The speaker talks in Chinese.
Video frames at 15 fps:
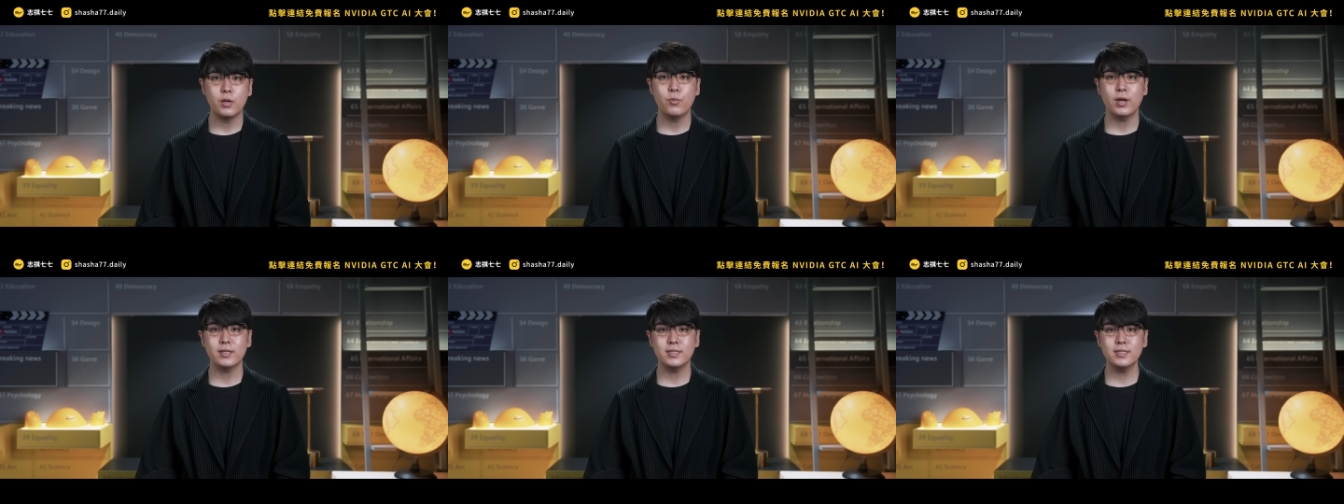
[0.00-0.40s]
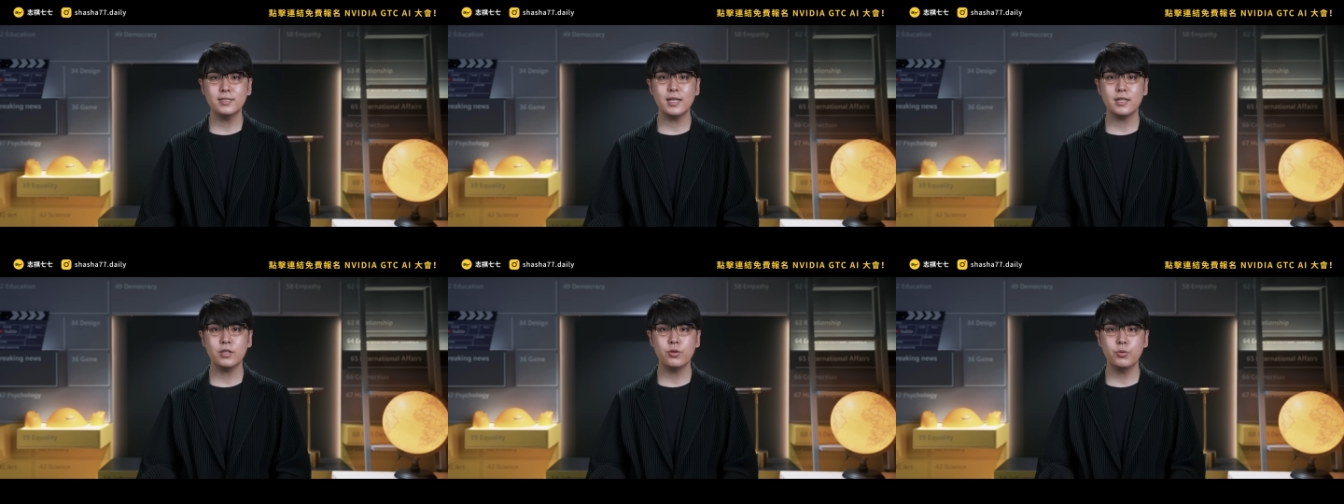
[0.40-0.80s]
另外，现
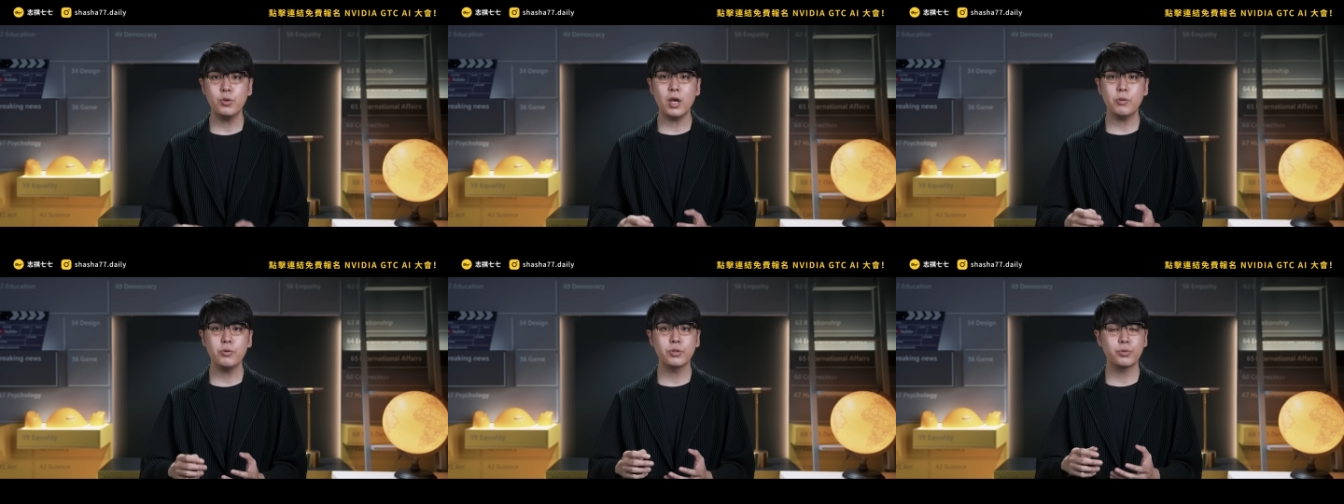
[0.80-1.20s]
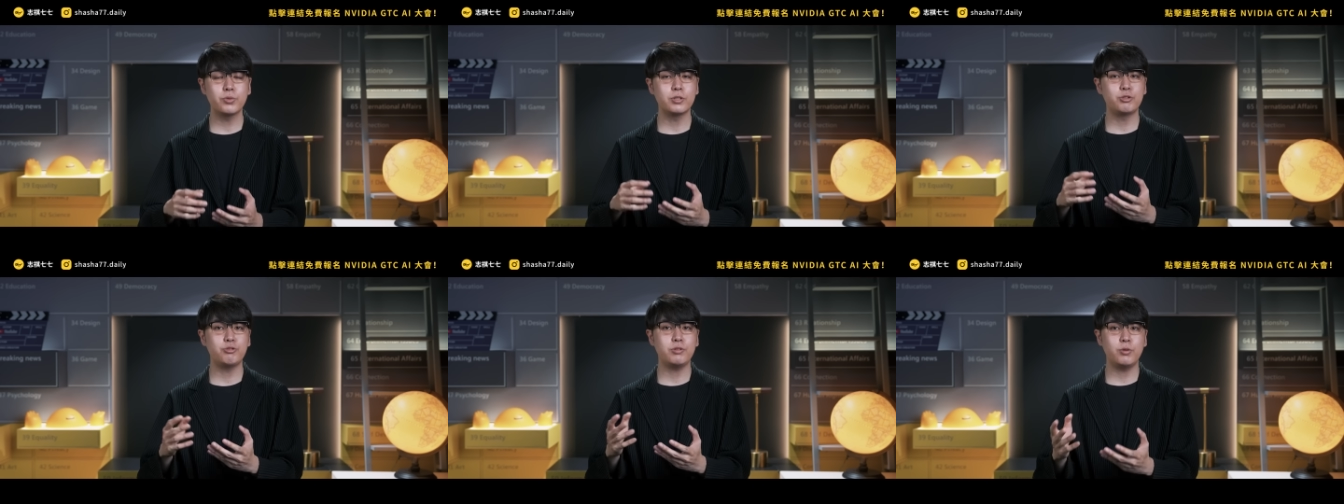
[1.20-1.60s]
在也有越来越多
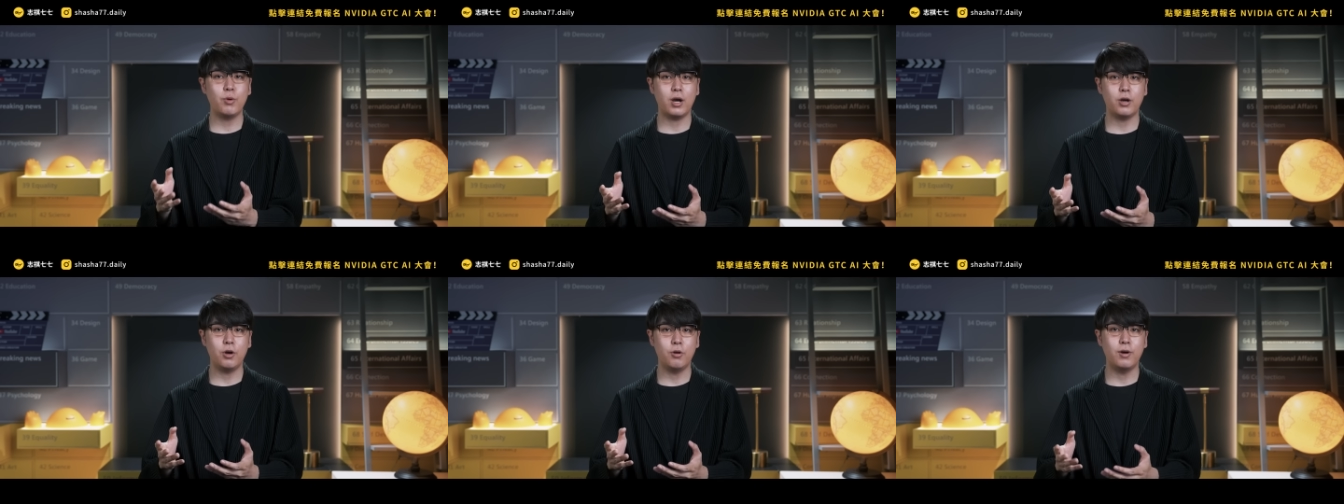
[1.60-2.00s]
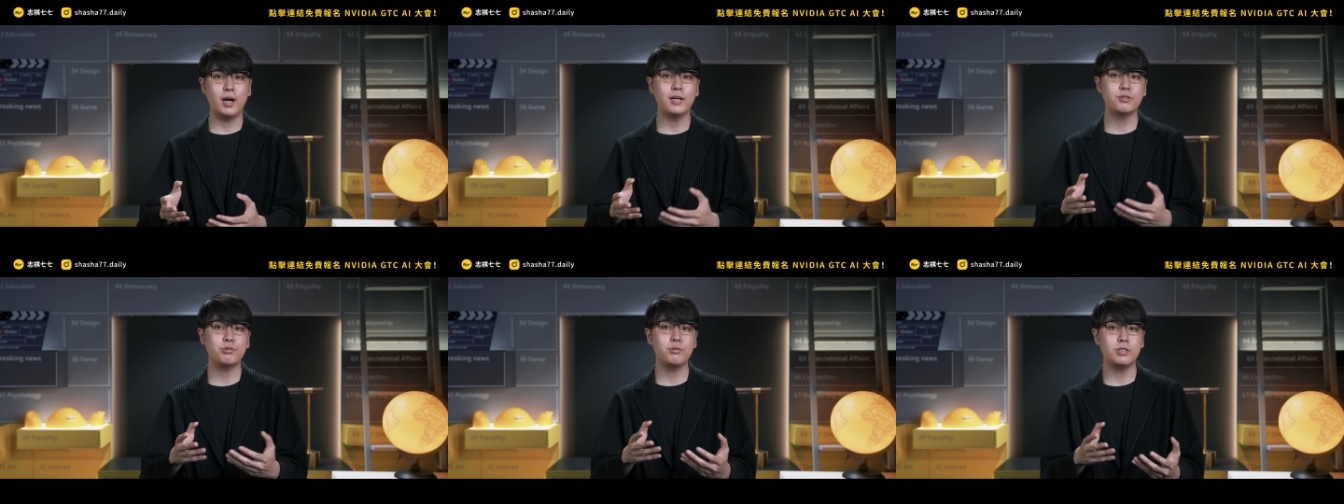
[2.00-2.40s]
的虚拟网红
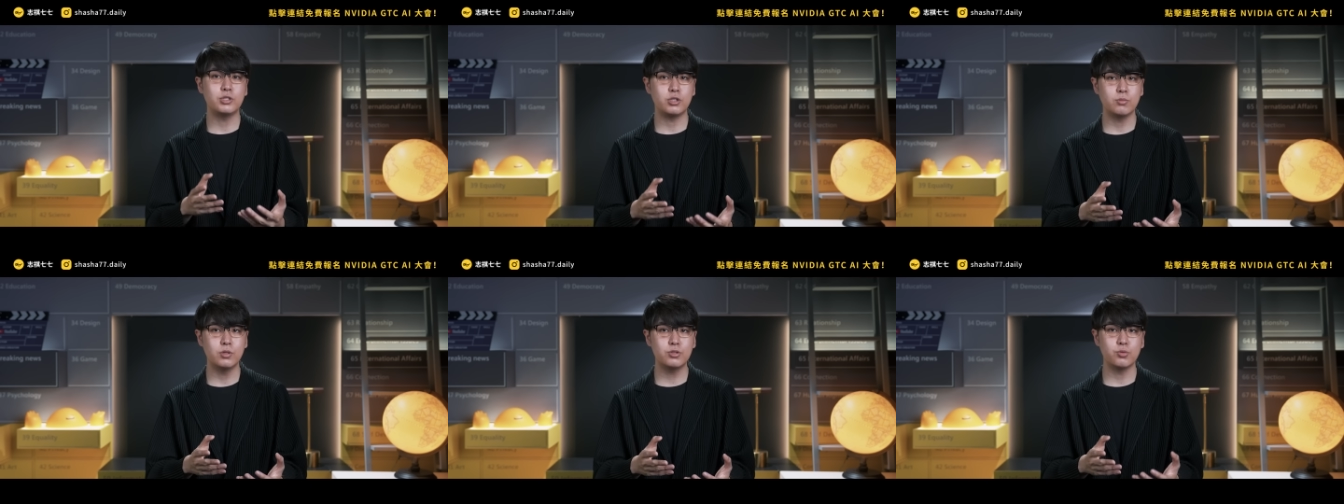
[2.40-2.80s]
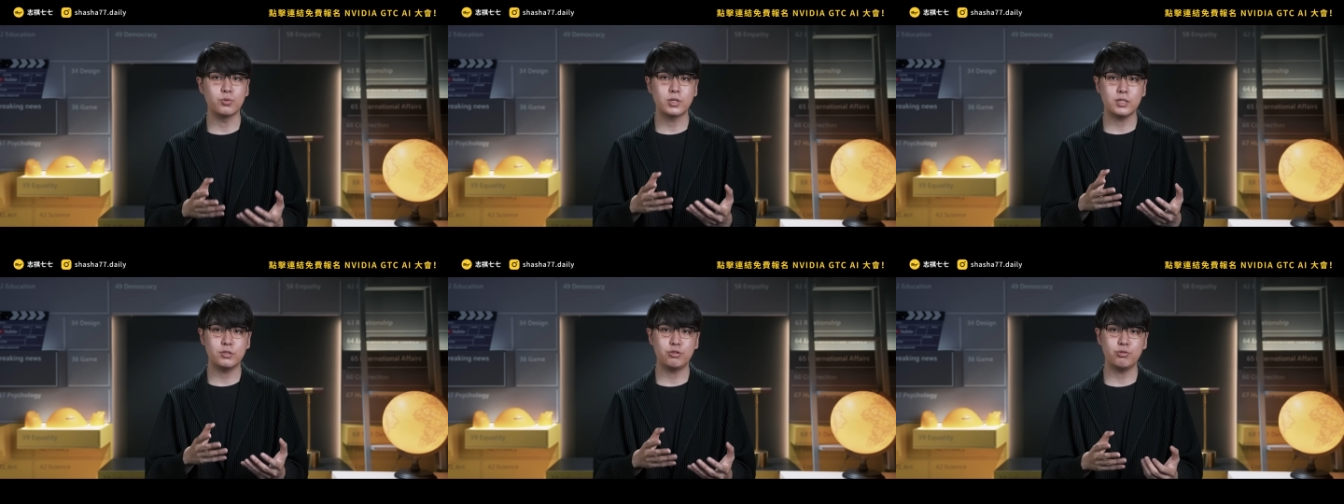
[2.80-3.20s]
啊、虚拟直播主
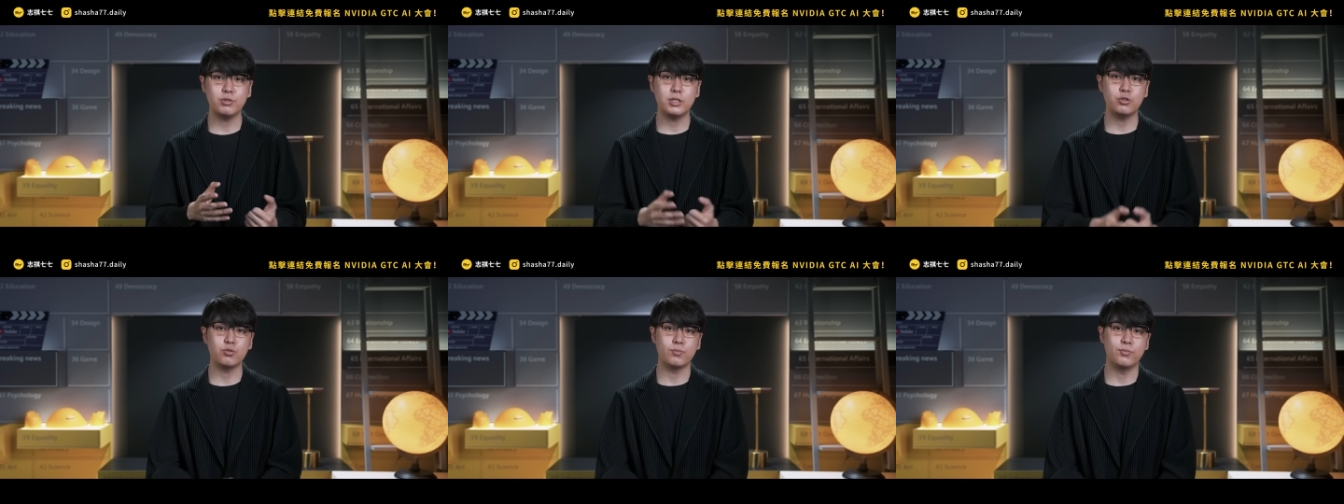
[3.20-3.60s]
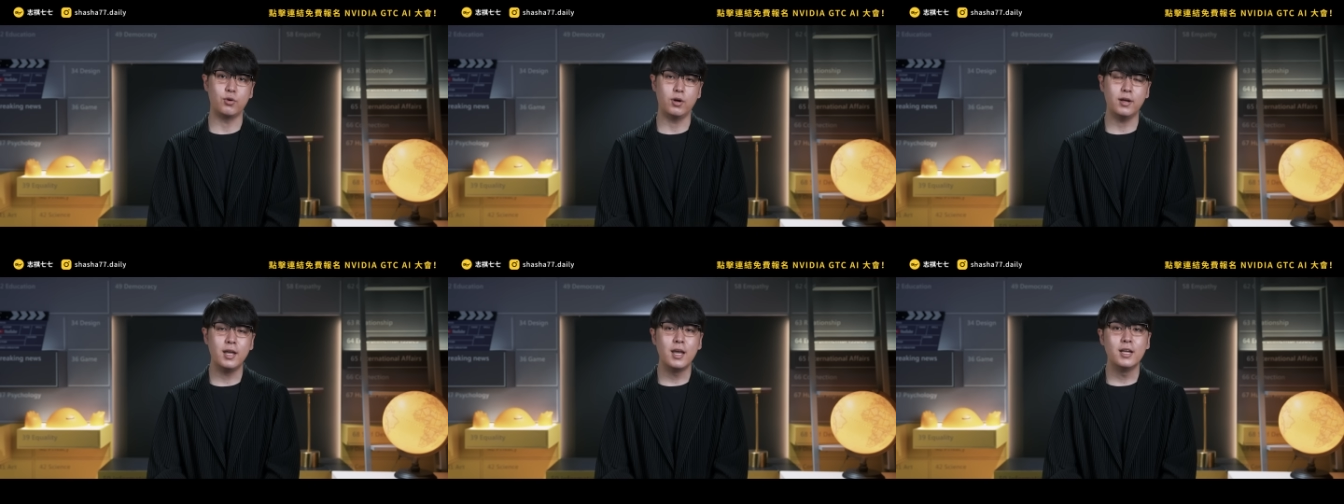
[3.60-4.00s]
跟虚拟主
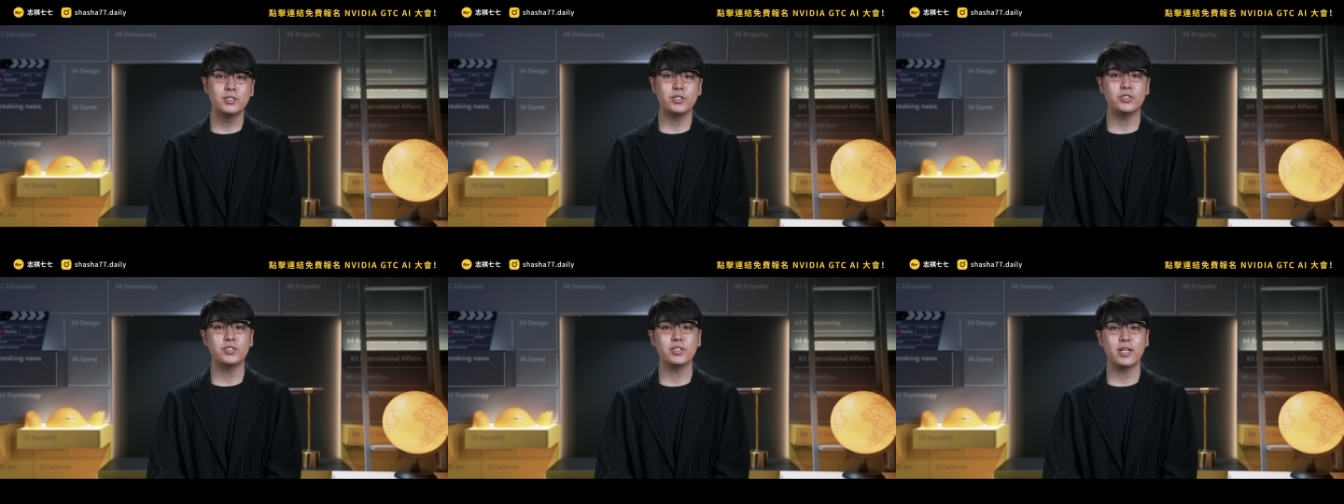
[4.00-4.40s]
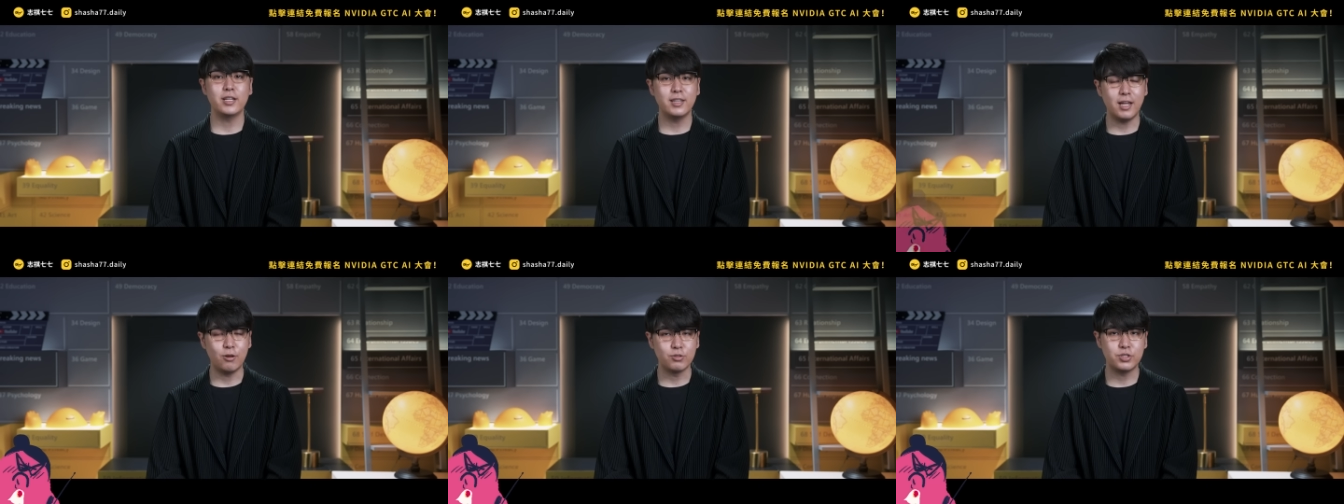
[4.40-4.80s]
播，甚至
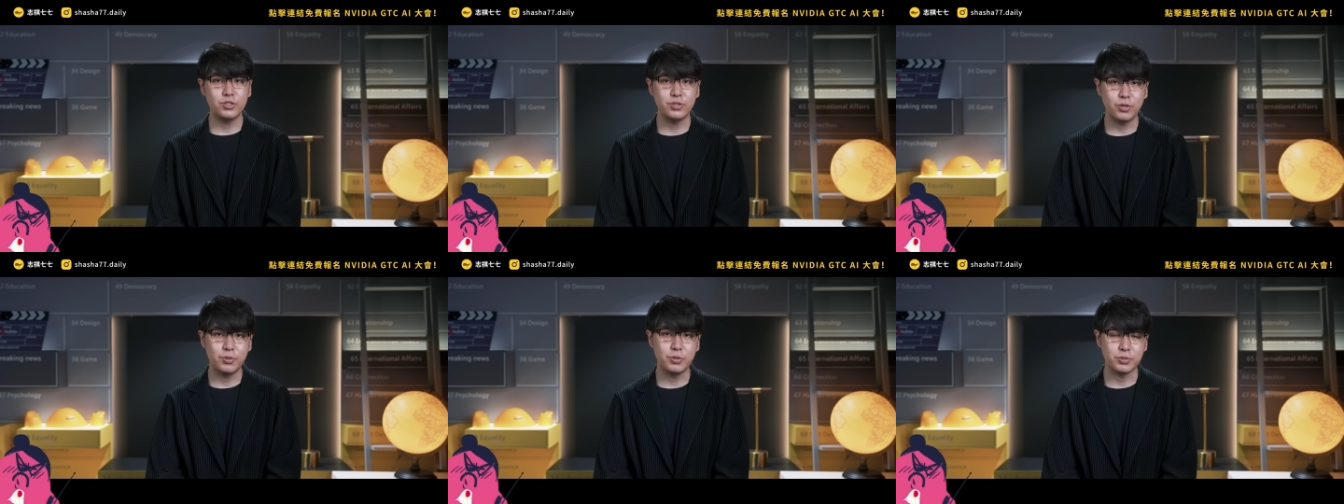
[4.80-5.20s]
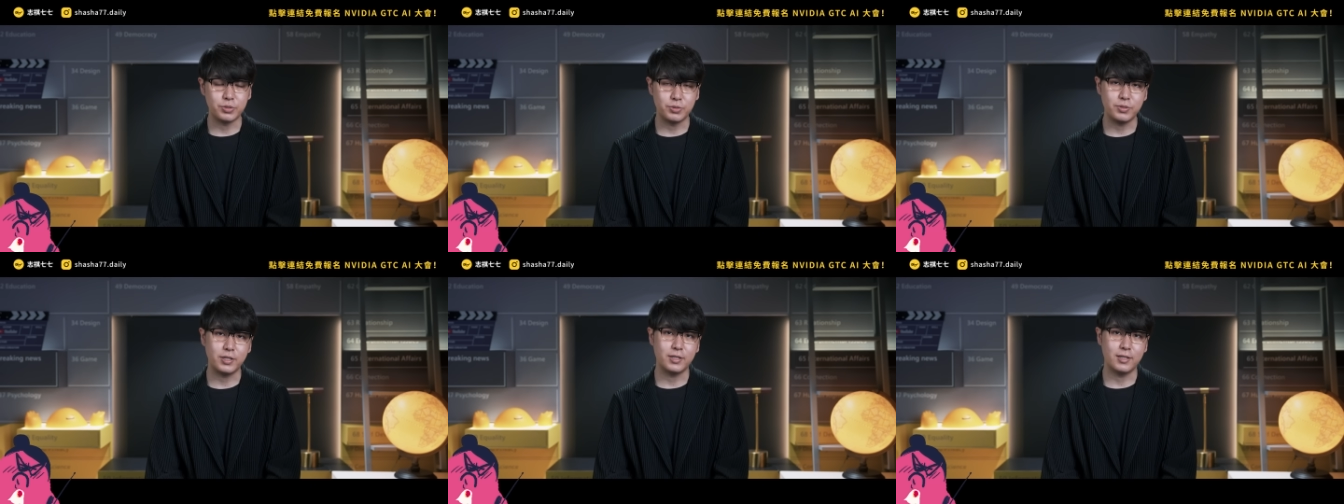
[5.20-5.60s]
连老师都有
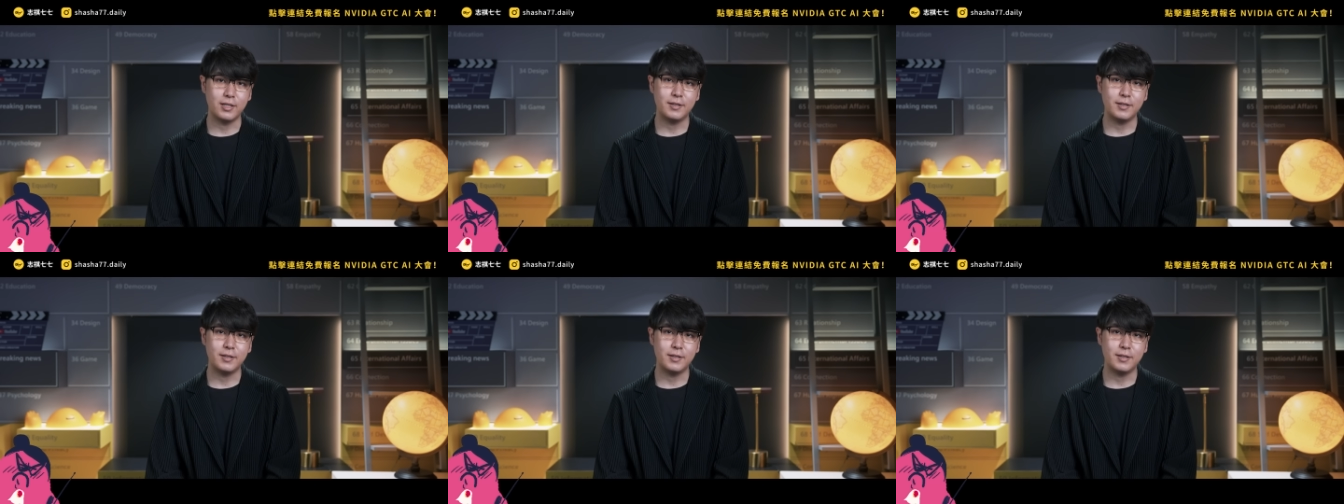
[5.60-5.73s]
虚拟的